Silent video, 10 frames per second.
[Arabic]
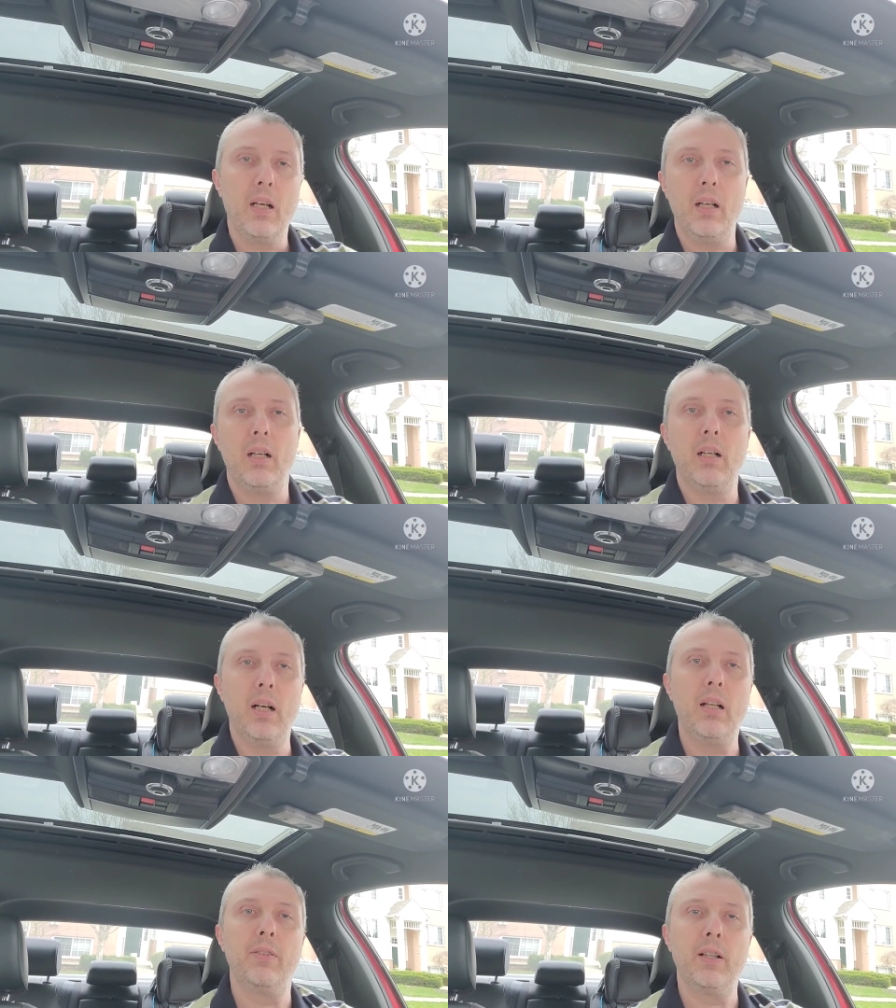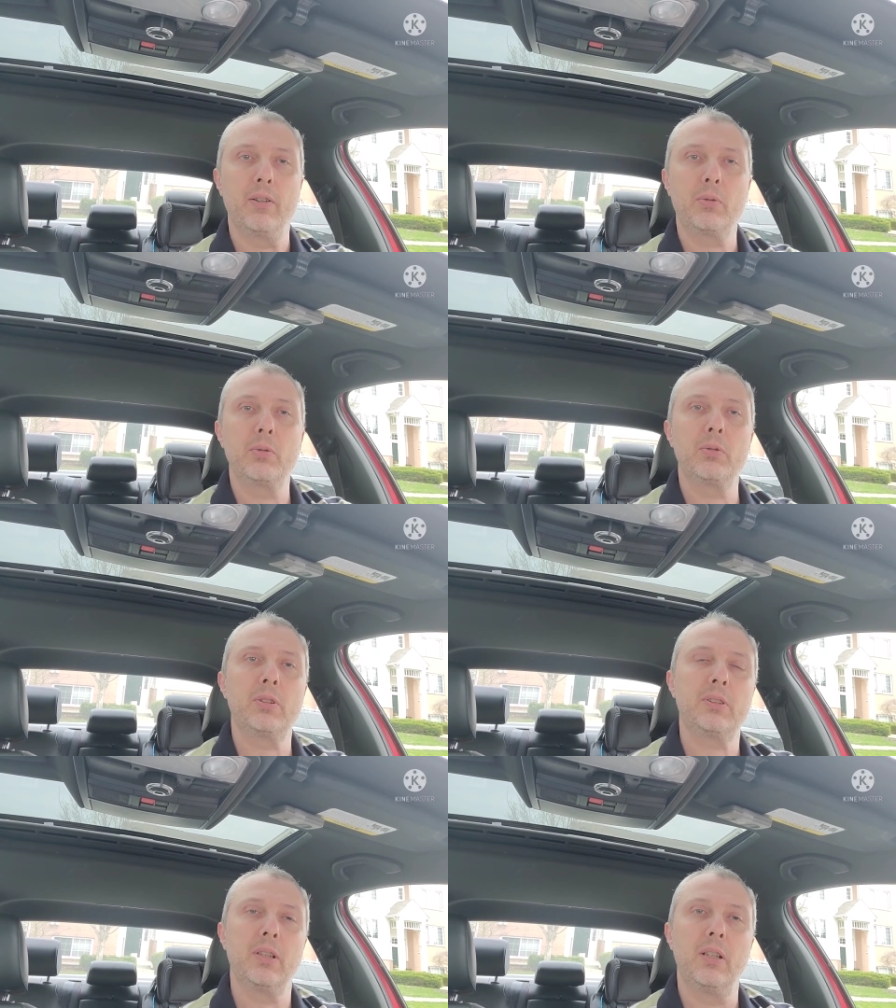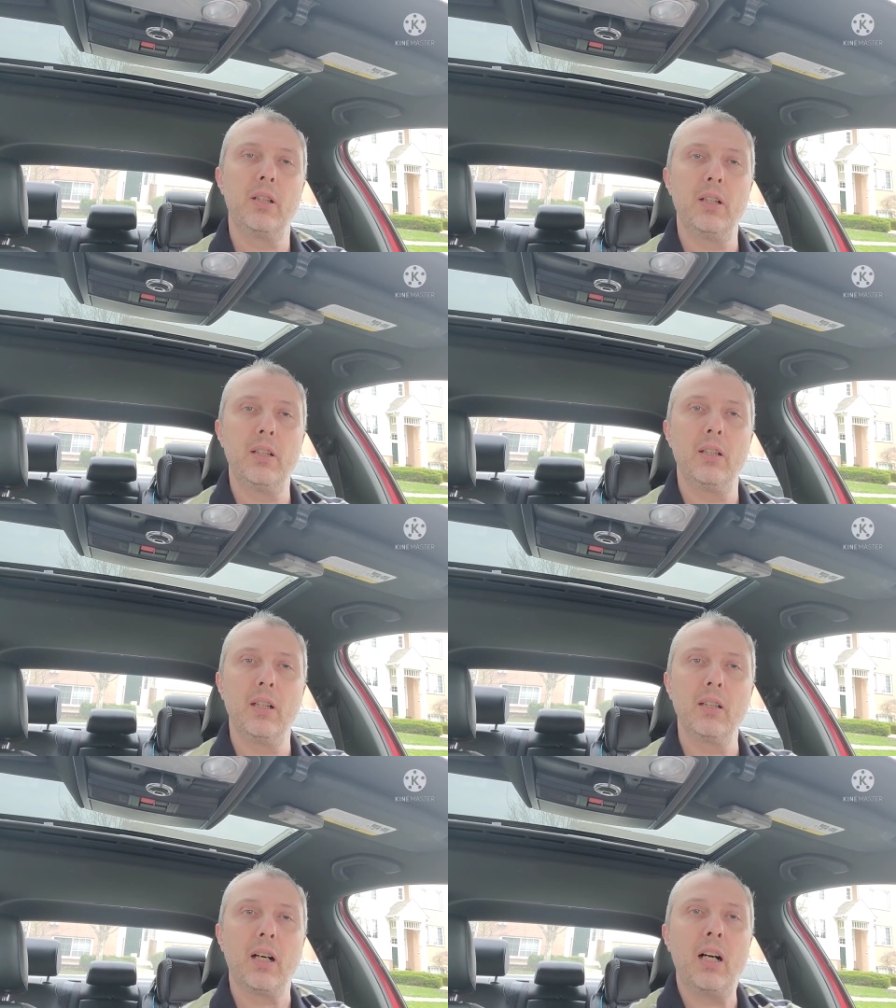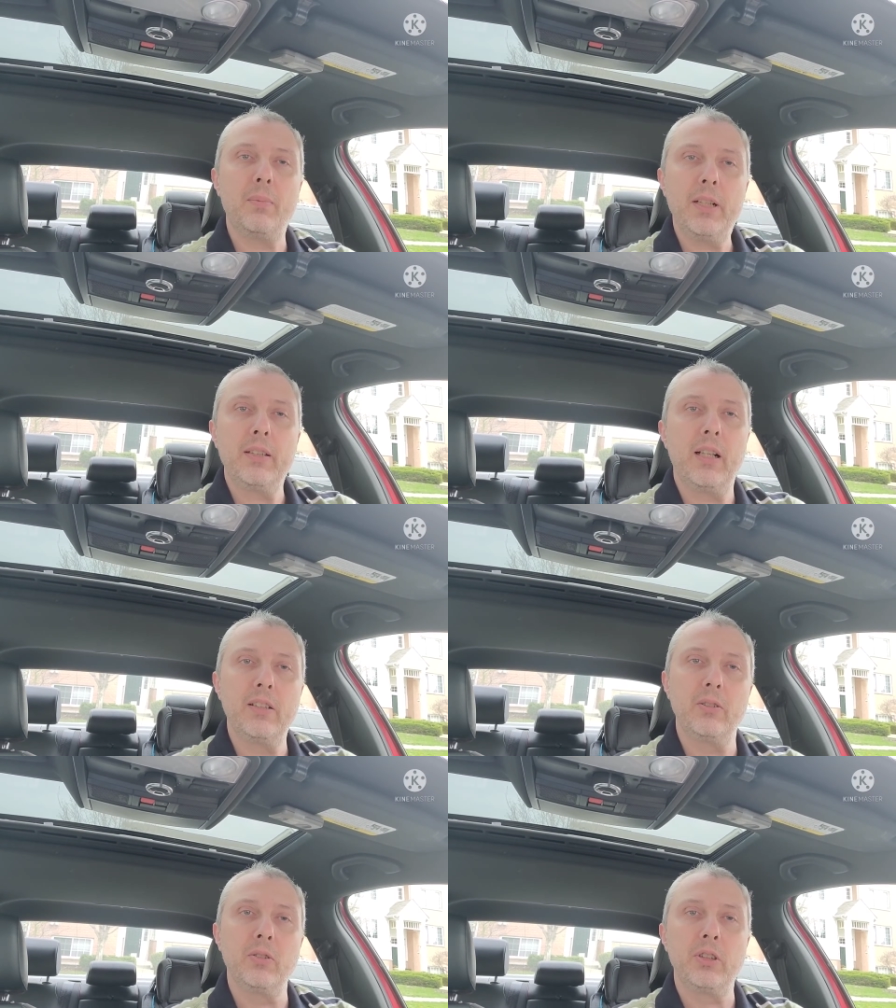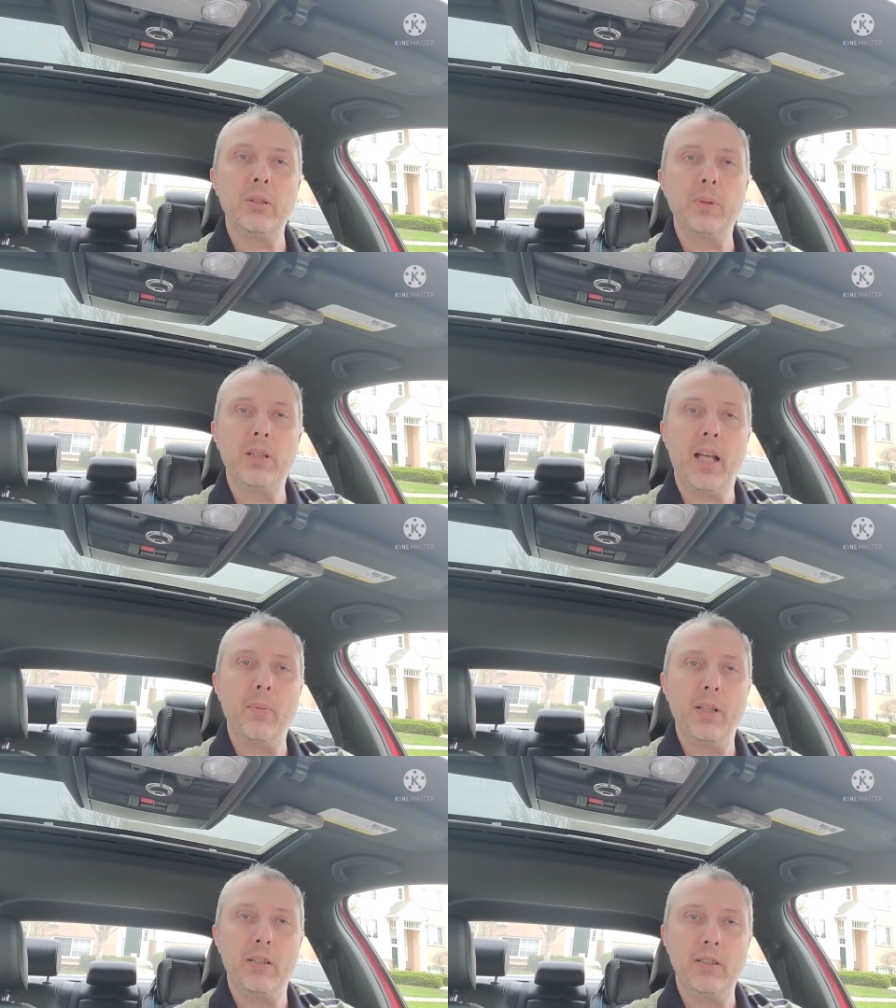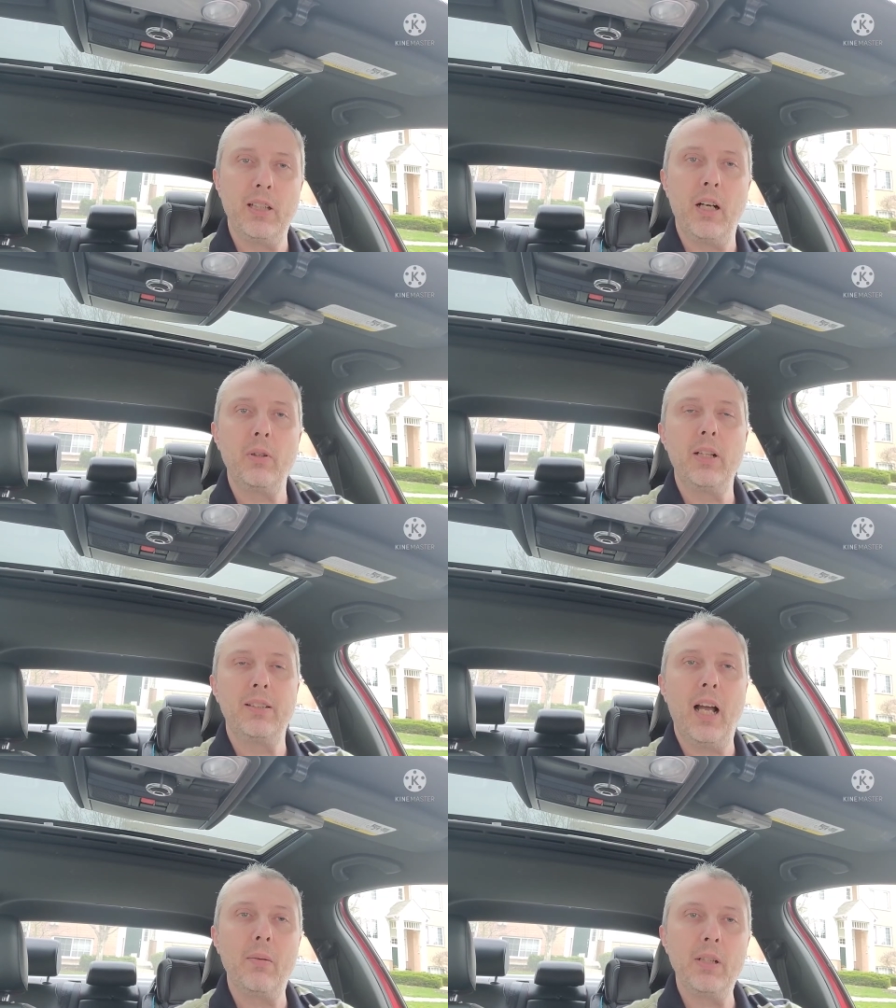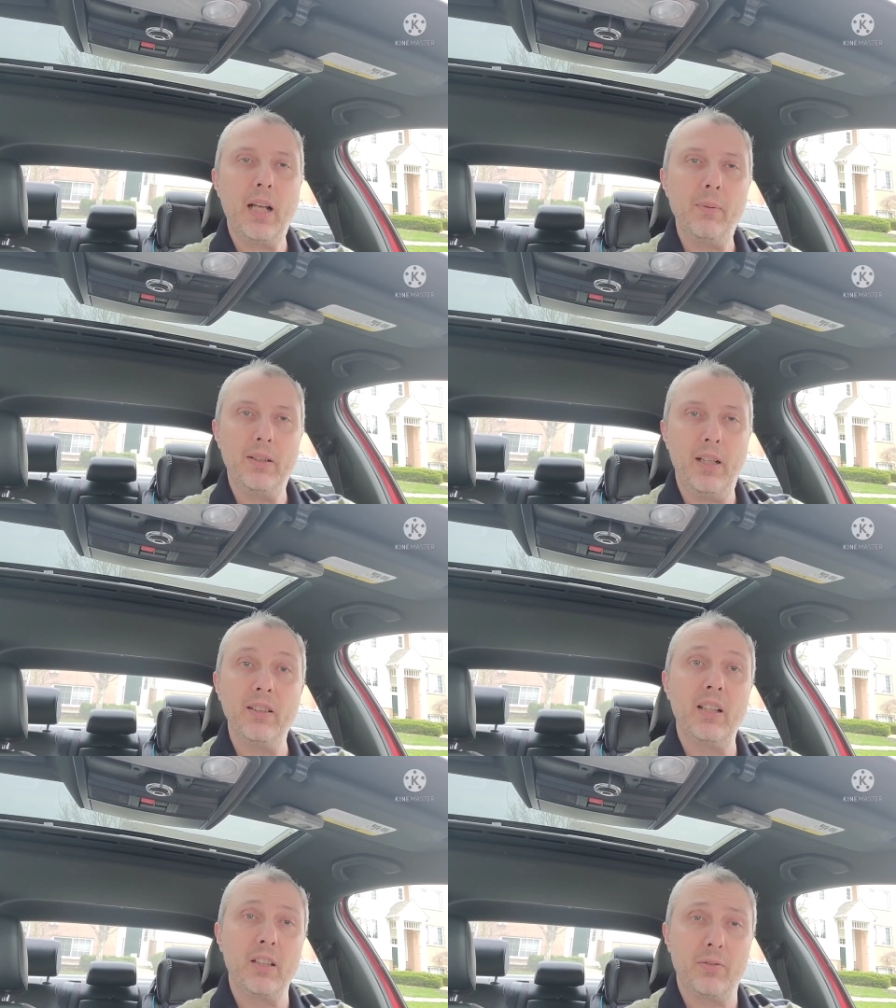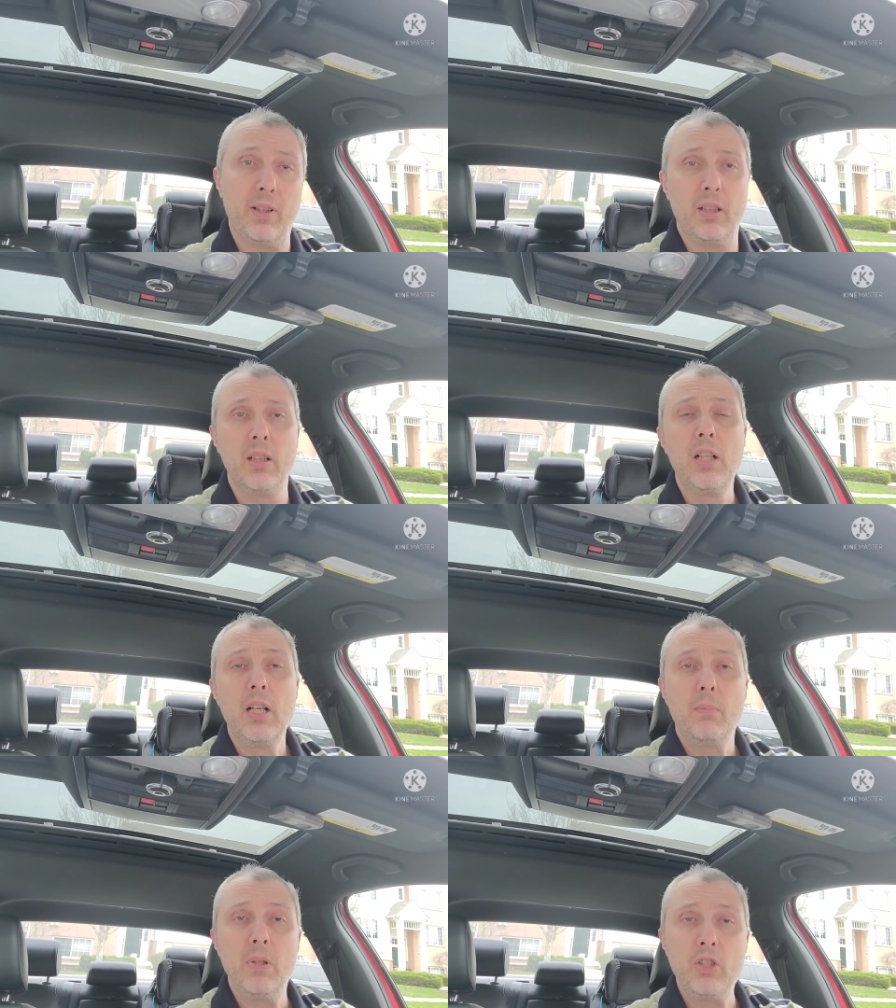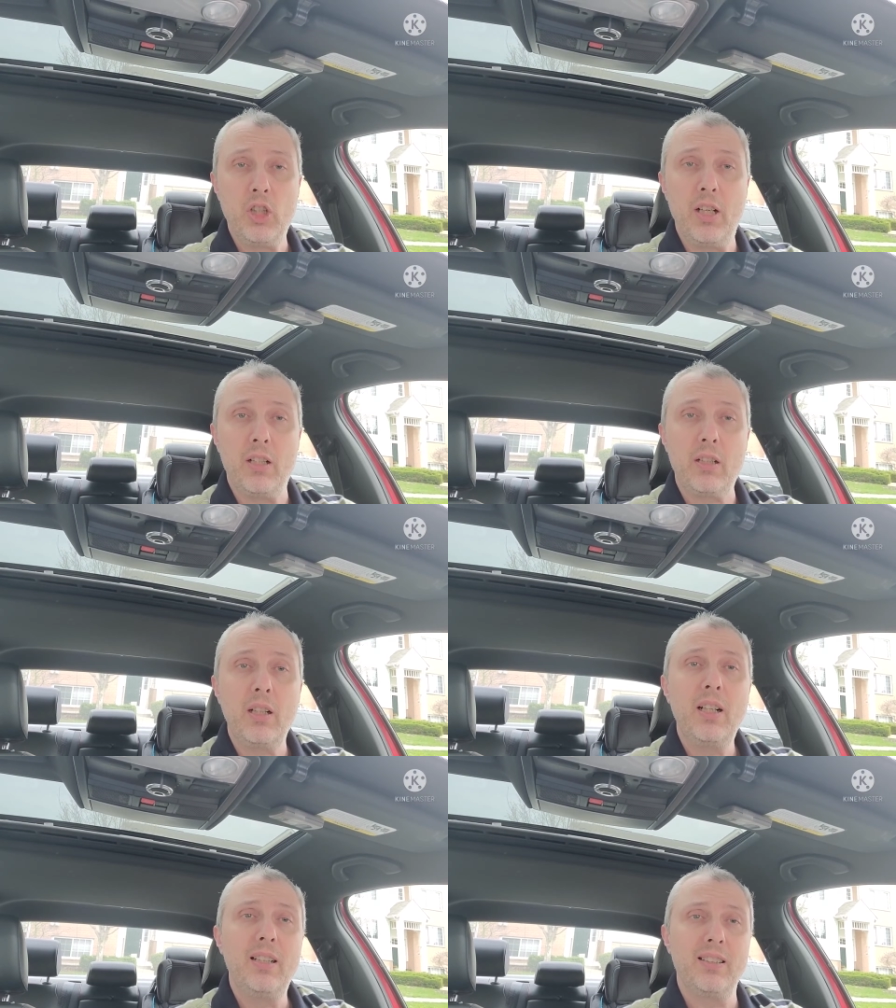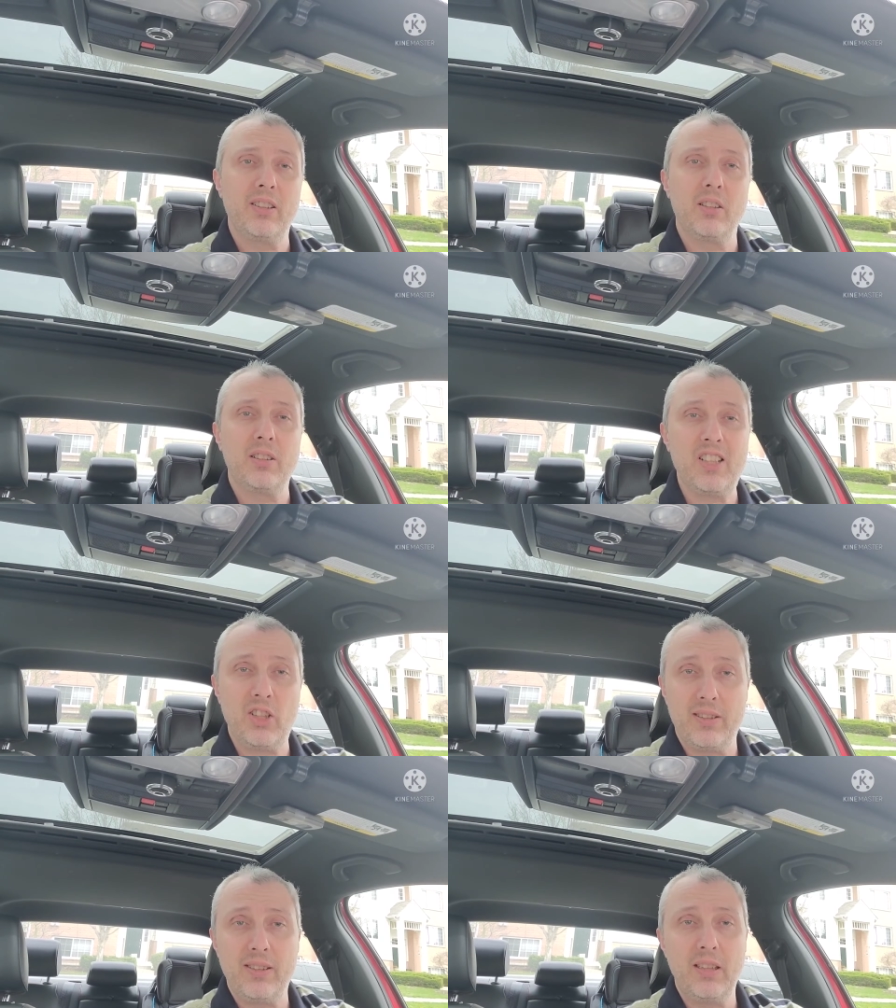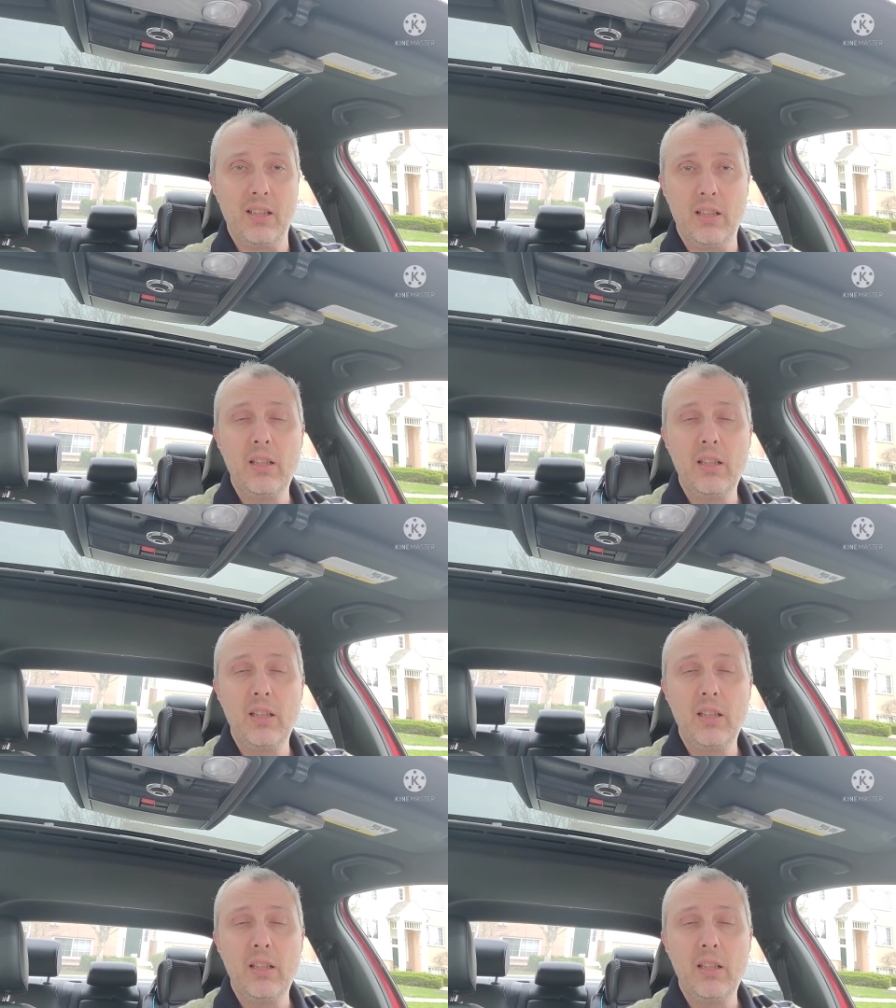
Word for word: آه، الفيروس الغامض الذي يصيب الكبد يساوي التهاب الكبد عند الأطفال من شهر ل 16 سنة